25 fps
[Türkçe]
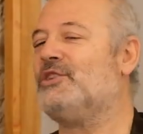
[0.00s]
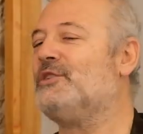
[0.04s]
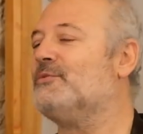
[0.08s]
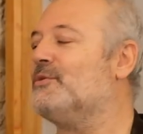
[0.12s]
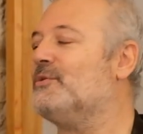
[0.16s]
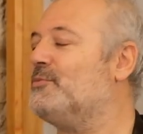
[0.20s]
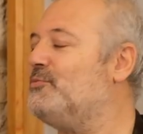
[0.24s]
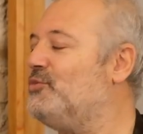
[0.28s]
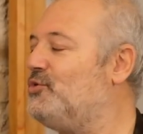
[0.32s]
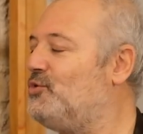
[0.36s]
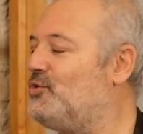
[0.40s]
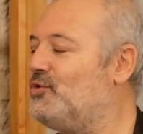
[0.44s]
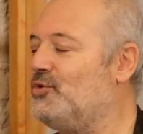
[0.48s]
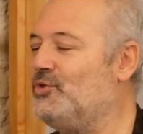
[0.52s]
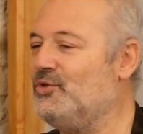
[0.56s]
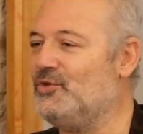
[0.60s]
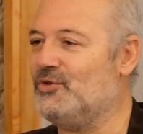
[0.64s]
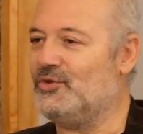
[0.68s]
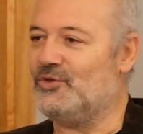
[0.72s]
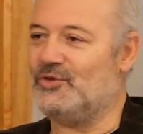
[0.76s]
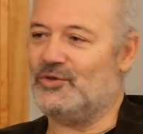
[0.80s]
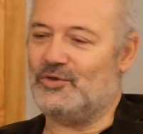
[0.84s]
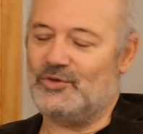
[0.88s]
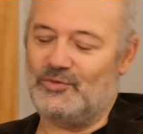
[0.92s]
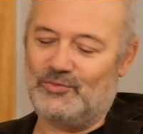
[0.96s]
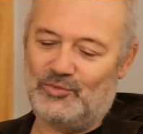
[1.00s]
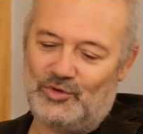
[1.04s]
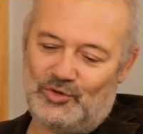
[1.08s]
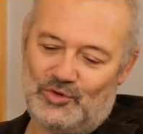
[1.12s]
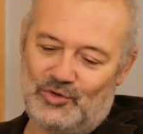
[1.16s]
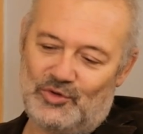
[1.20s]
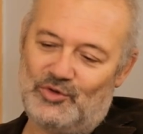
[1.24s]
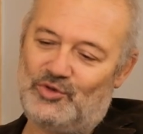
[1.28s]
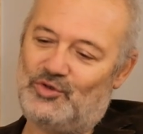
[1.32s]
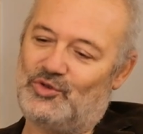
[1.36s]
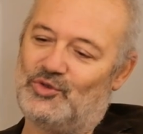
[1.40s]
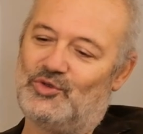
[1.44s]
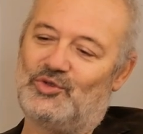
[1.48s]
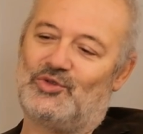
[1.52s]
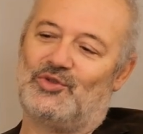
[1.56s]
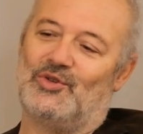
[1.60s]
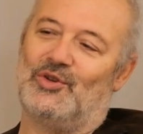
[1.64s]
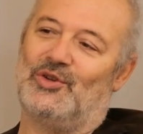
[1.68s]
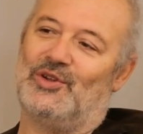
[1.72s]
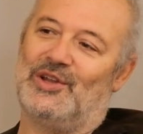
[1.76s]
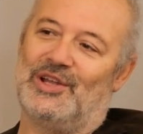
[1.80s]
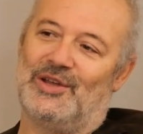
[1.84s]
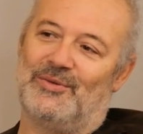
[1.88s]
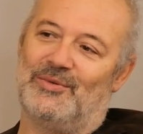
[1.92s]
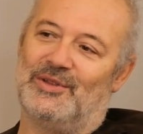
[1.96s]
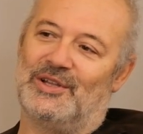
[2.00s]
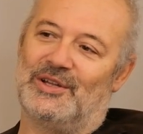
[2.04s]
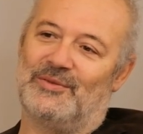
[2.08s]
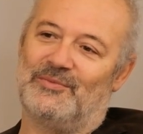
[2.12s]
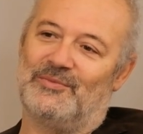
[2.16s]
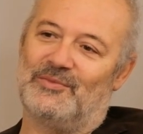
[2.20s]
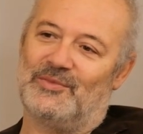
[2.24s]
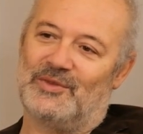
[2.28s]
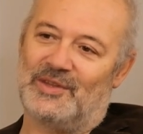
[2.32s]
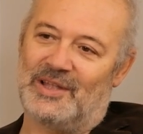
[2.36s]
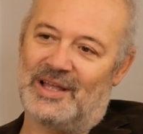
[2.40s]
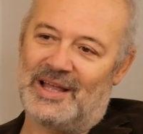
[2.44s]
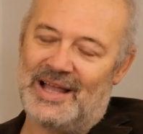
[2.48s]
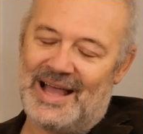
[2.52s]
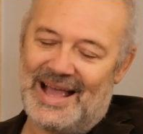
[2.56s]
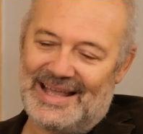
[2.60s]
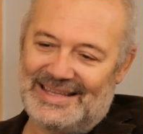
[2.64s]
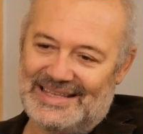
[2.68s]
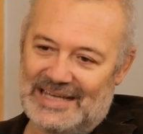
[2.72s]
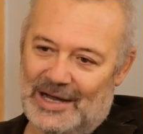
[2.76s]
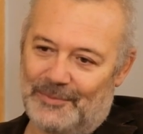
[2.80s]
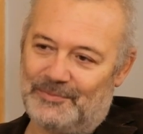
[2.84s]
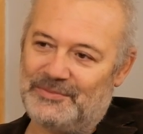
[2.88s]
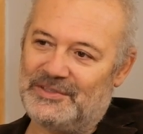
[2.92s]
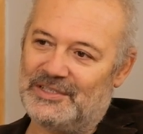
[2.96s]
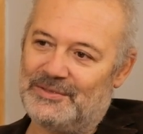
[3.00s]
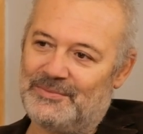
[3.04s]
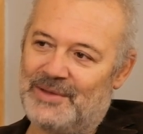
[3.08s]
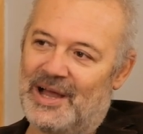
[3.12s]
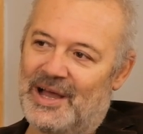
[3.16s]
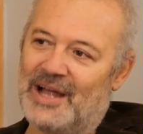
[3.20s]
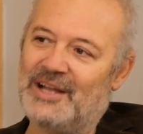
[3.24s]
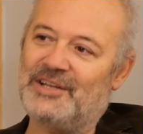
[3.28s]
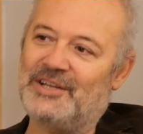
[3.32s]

ama bütün bütün şunu söyleyebilirim. Yaptığım her